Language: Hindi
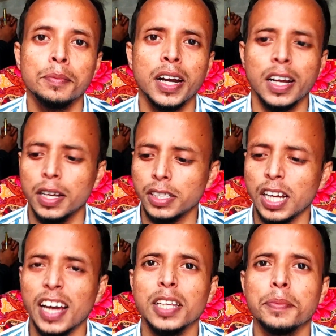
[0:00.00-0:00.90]
मैंने
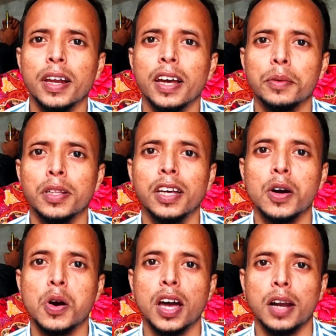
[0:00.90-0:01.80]
शायद ही पहले कभी
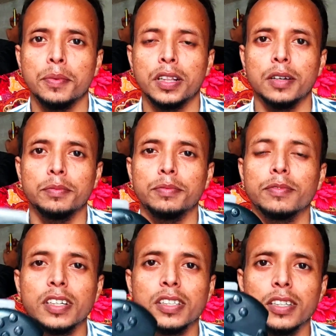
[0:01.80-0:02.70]
देखा होगा यार मतलब
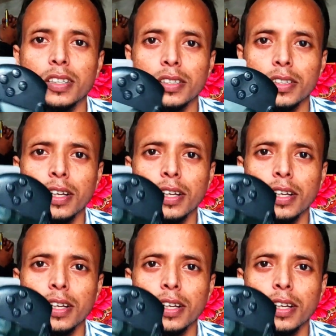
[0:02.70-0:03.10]
किसी